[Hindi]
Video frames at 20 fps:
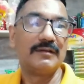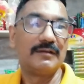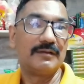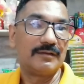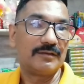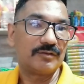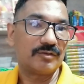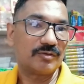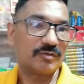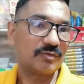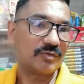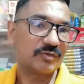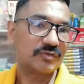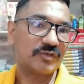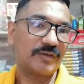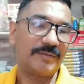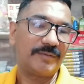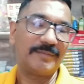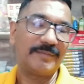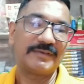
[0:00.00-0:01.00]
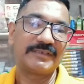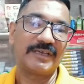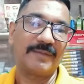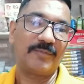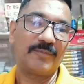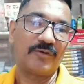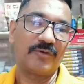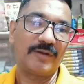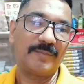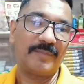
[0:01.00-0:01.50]
तो दोस्तों अभी बज गए
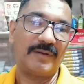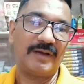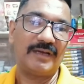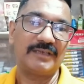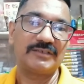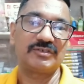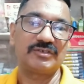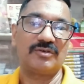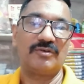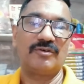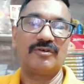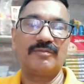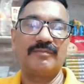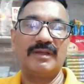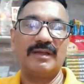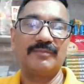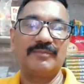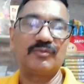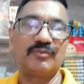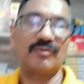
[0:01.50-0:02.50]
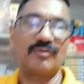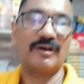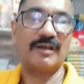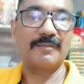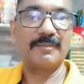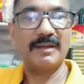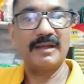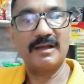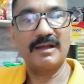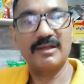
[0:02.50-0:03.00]
पौने पाँच और मैं आप दुकान पे
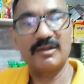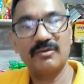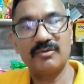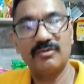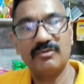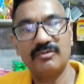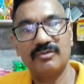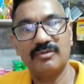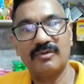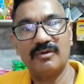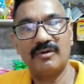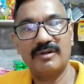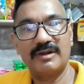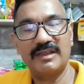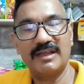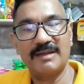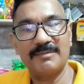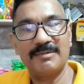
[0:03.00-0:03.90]
आ गया हूँ और यहाँ पे